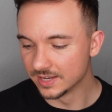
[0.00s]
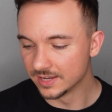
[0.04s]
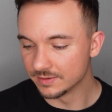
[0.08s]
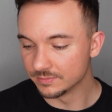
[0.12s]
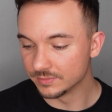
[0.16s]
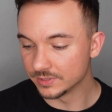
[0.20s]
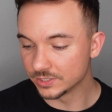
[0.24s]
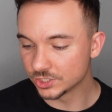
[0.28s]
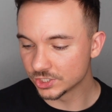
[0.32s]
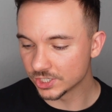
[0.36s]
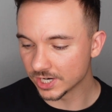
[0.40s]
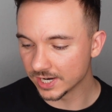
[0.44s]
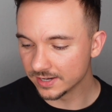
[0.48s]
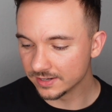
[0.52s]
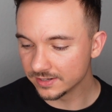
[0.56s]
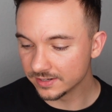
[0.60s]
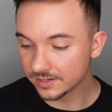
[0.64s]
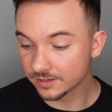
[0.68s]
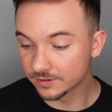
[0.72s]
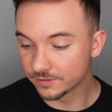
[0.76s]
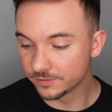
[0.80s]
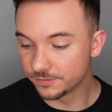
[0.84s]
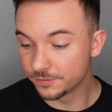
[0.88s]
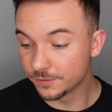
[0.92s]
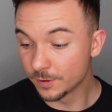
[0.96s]
Mit
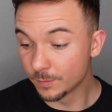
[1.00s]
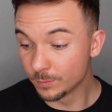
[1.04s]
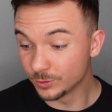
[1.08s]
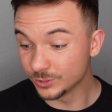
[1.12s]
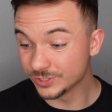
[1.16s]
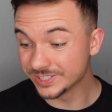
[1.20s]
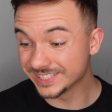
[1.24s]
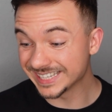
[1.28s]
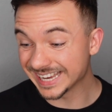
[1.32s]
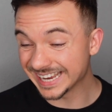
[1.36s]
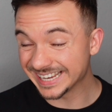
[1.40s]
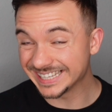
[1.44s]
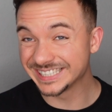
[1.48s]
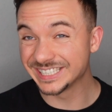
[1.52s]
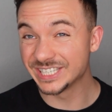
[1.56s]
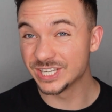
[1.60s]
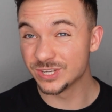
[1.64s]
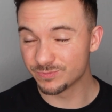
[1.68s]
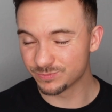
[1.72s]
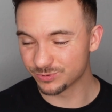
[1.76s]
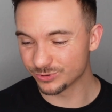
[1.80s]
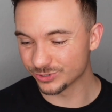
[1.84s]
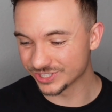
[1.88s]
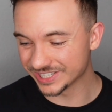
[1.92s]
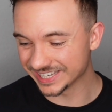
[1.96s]
Chainlink
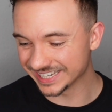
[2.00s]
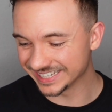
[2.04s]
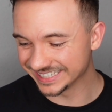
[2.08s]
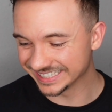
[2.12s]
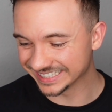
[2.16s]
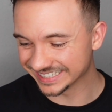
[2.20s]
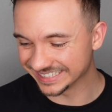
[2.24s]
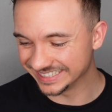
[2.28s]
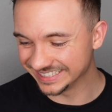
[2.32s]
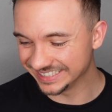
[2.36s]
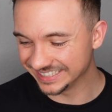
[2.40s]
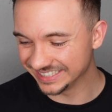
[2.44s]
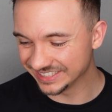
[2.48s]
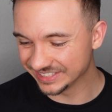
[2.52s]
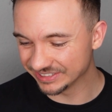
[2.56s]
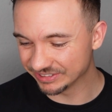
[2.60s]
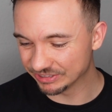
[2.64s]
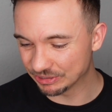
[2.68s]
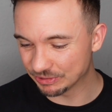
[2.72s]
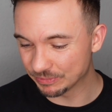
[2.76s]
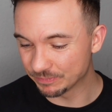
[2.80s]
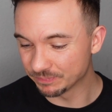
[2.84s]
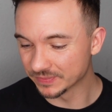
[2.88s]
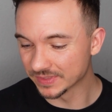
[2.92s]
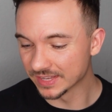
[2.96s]
65%
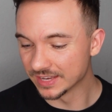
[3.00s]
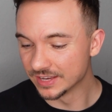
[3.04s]
Rendite,